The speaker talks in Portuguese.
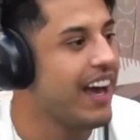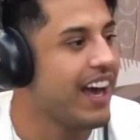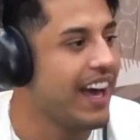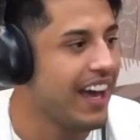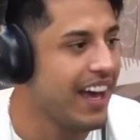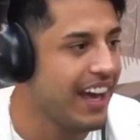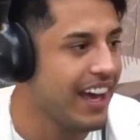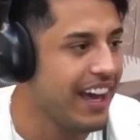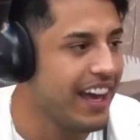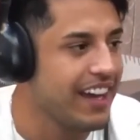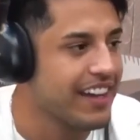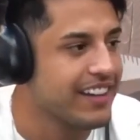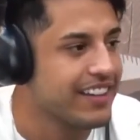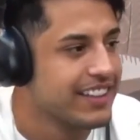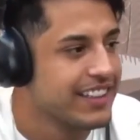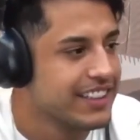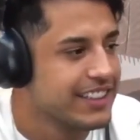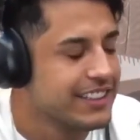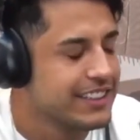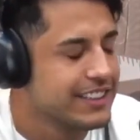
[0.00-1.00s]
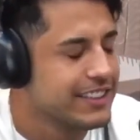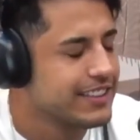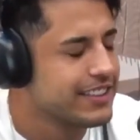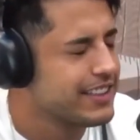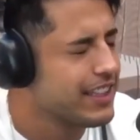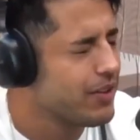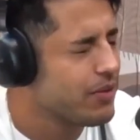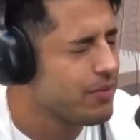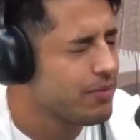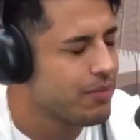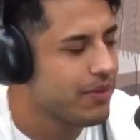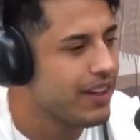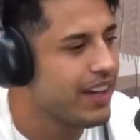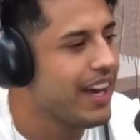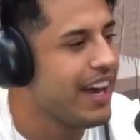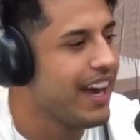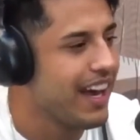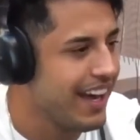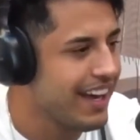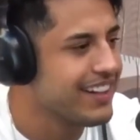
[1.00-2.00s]
é. Mentira, então, mentira,
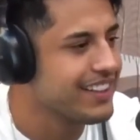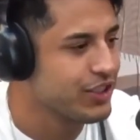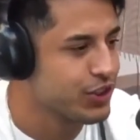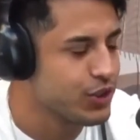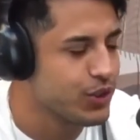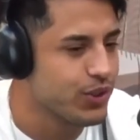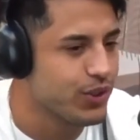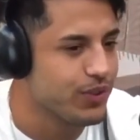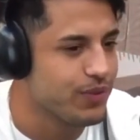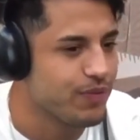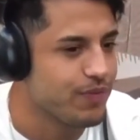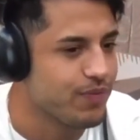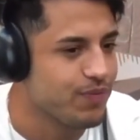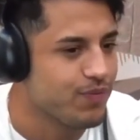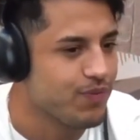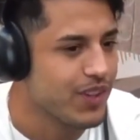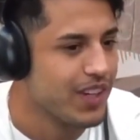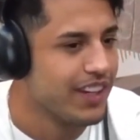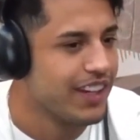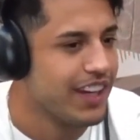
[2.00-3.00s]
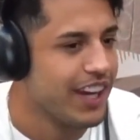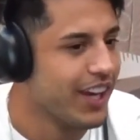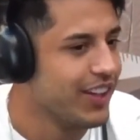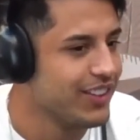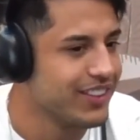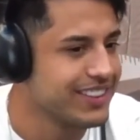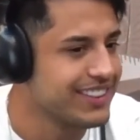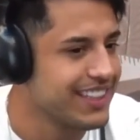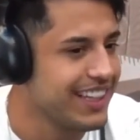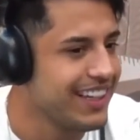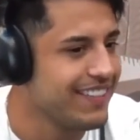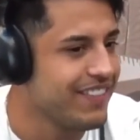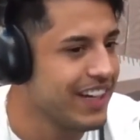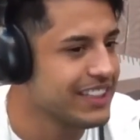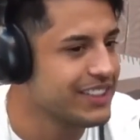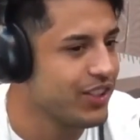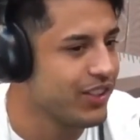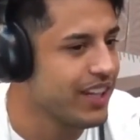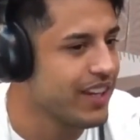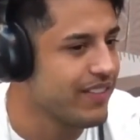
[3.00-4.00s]
mentira. É, chamava? chamava? Eu não sei,
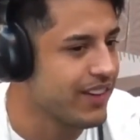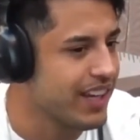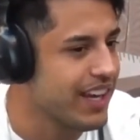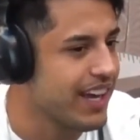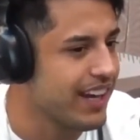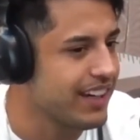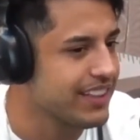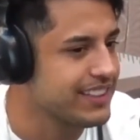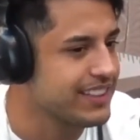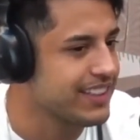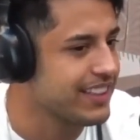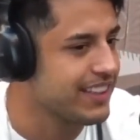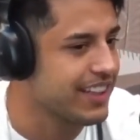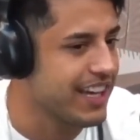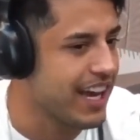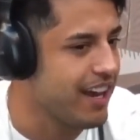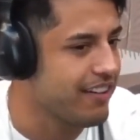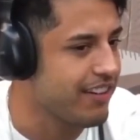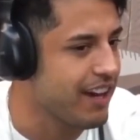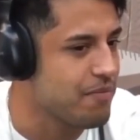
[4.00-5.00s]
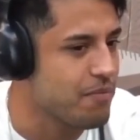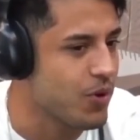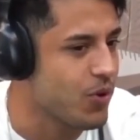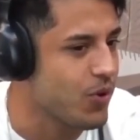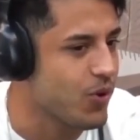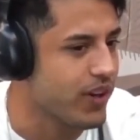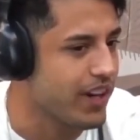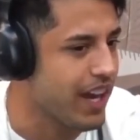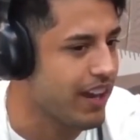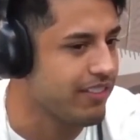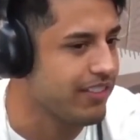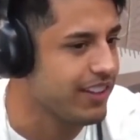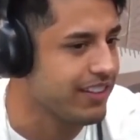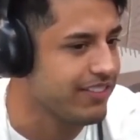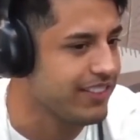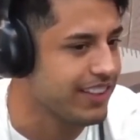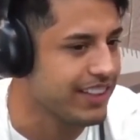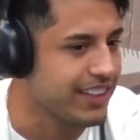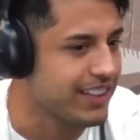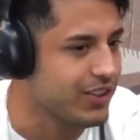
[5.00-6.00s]
mas eu lembro que era assim, Kevin Amor, Kevin
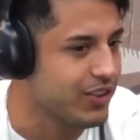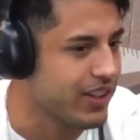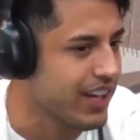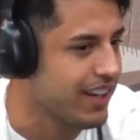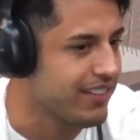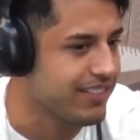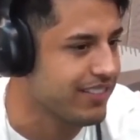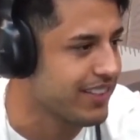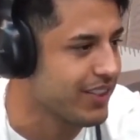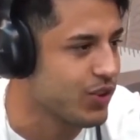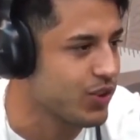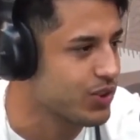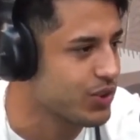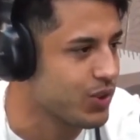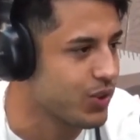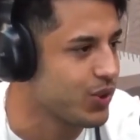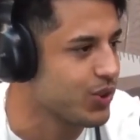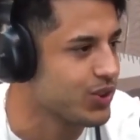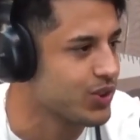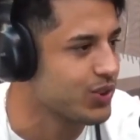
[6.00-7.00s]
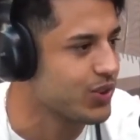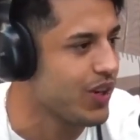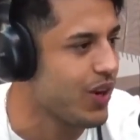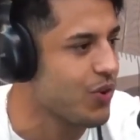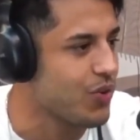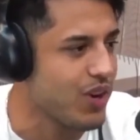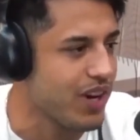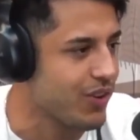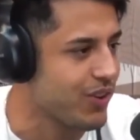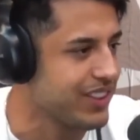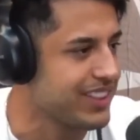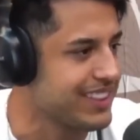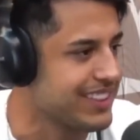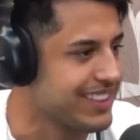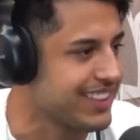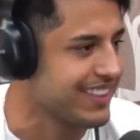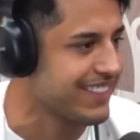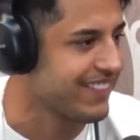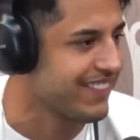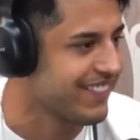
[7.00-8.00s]
Lindo, Kevin Gostoso, alguma coisa
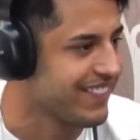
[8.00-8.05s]
assim.